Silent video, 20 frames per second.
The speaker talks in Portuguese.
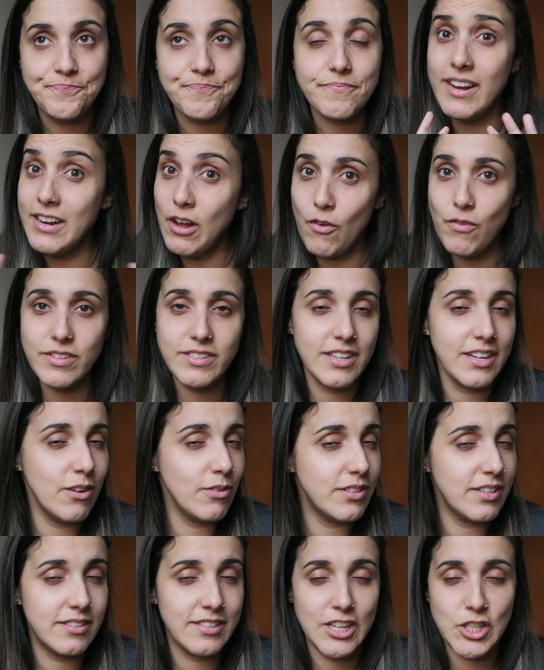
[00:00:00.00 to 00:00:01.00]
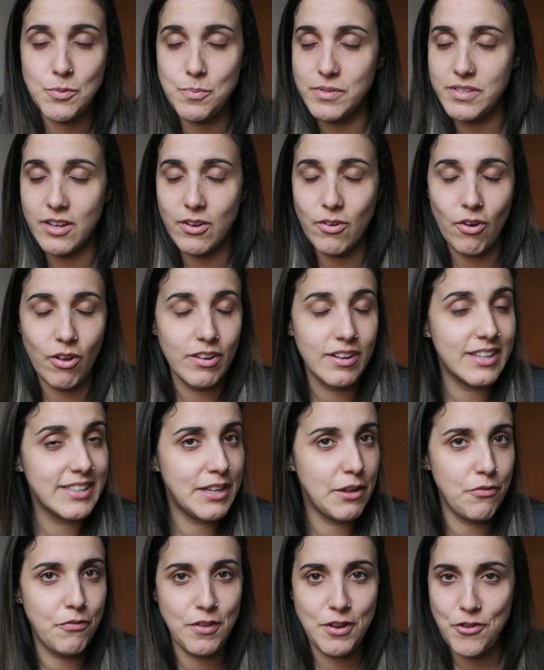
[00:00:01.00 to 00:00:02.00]
Ah não, você não se sente psicóloga
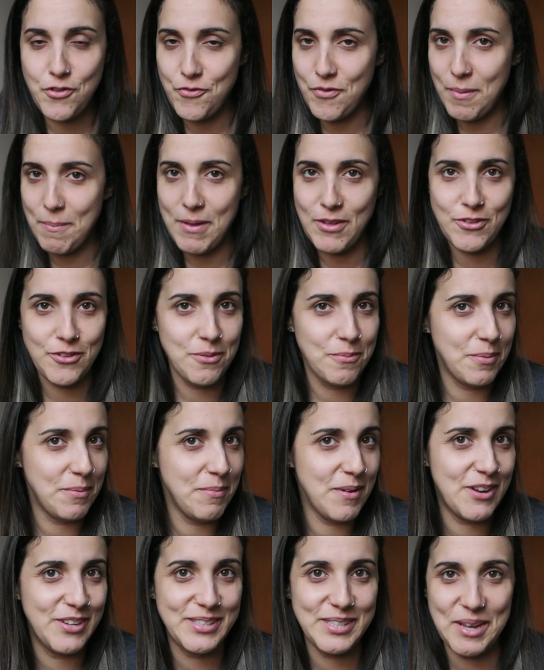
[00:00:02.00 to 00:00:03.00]
definitivamente no primeiro